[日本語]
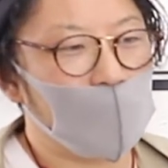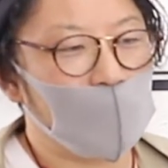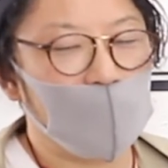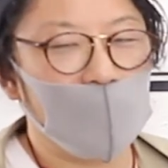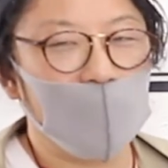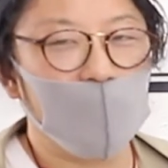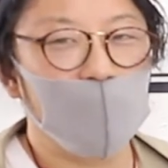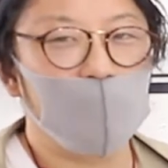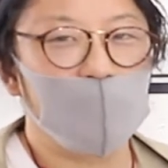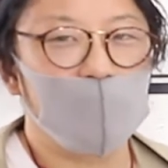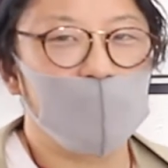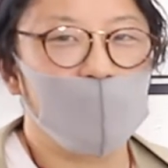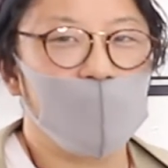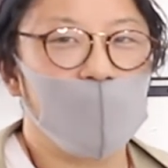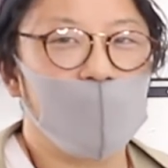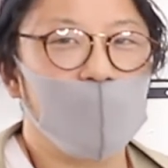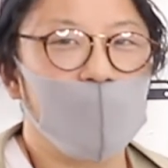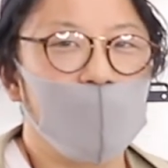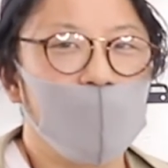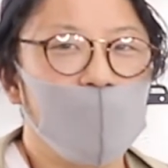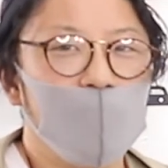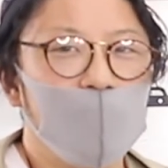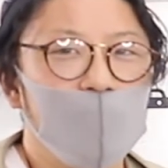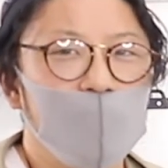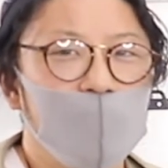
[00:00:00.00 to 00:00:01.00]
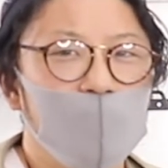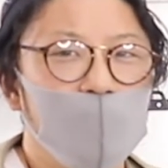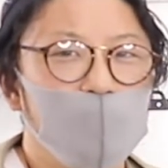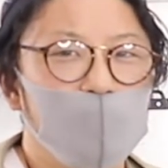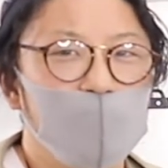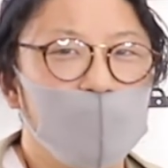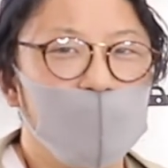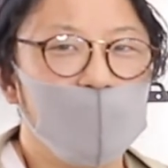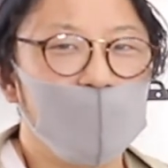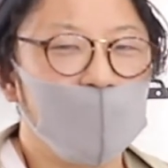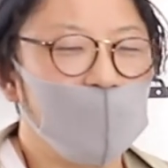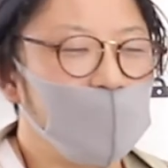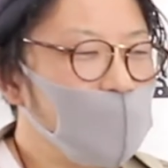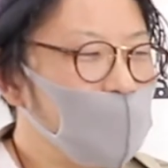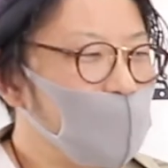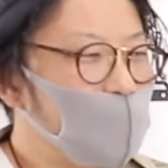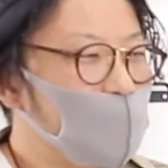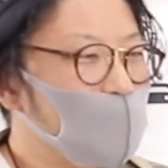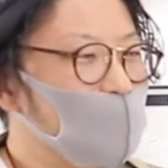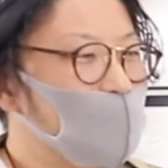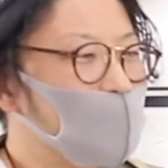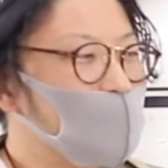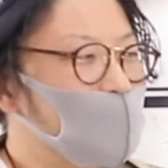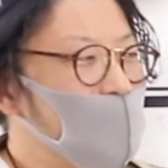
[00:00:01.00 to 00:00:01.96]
まあ、面倒くさいぶっちゃけ言うと